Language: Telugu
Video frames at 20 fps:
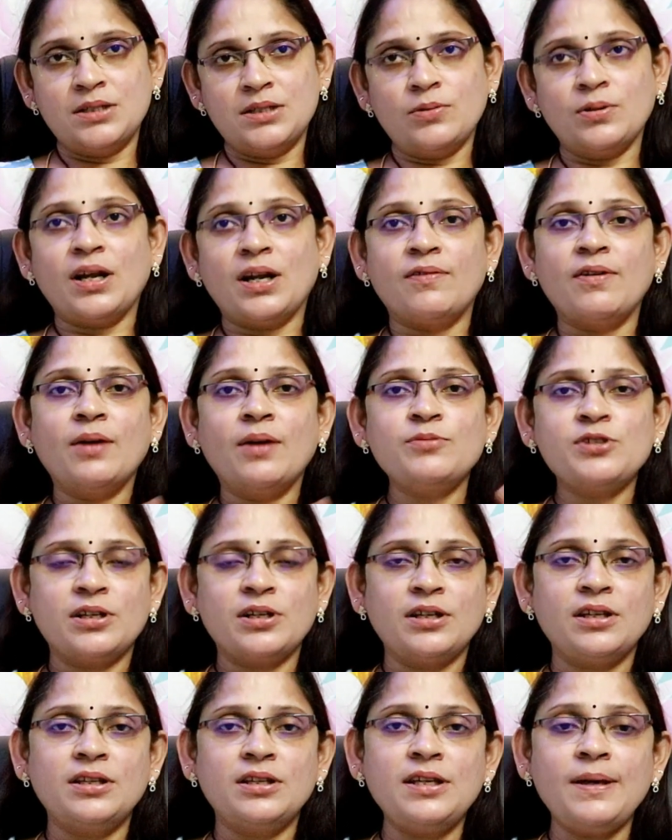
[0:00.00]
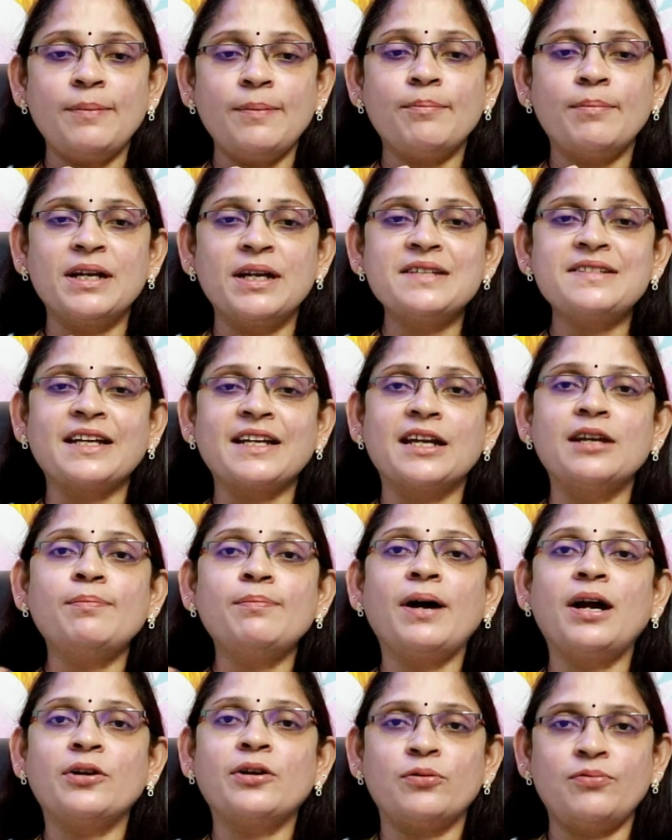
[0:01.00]
సో నవాంశ అనేది మన సెకండ్
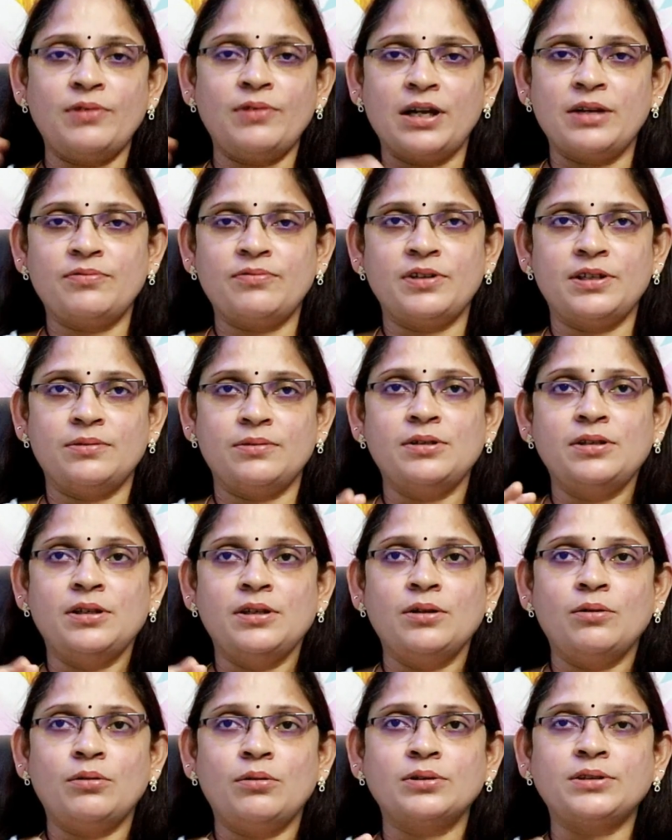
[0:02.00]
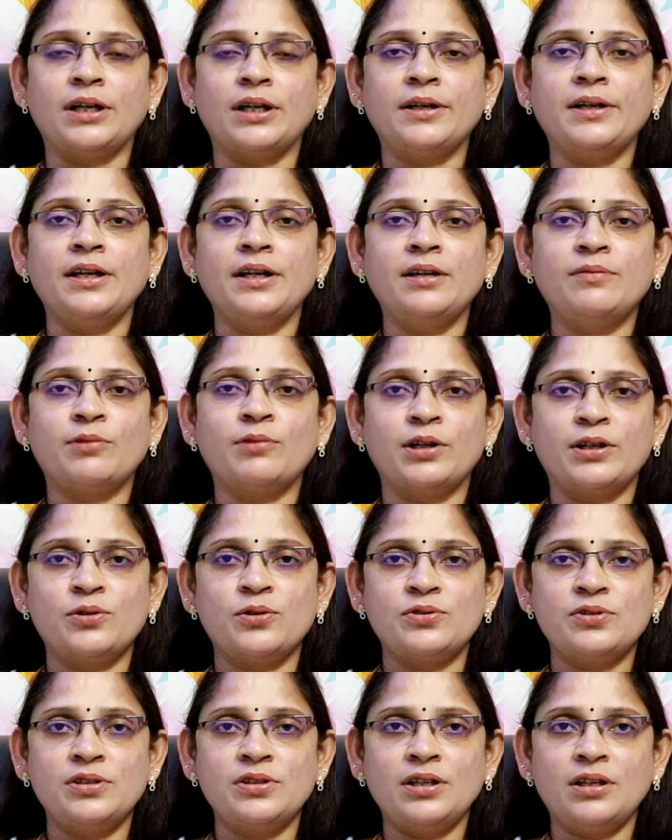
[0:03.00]
పార్ట్ ఆఫ్ లైఫ్ని ఒక థర్టీ ఎయిట్ ఫార్టీ
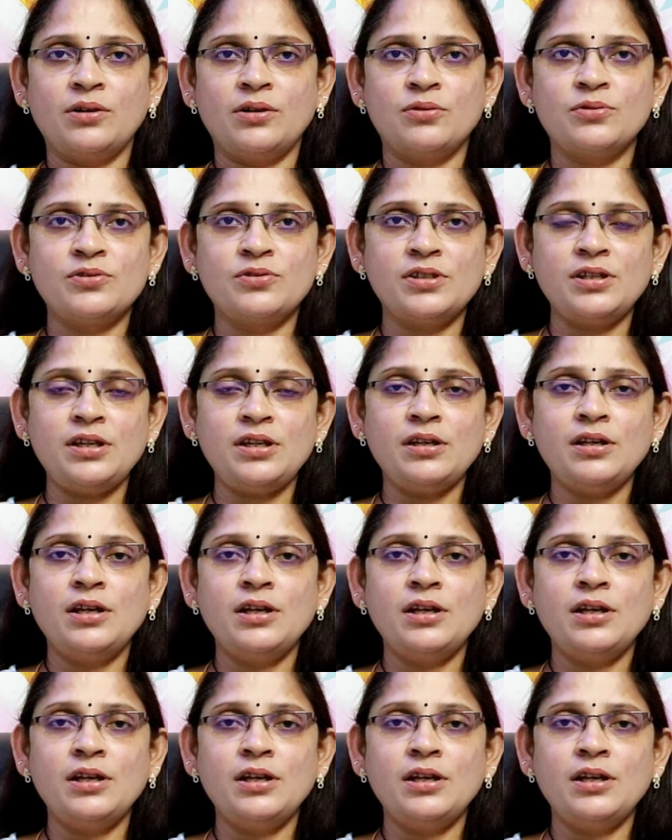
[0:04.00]
వచ్చిన దగ్గర నుంచి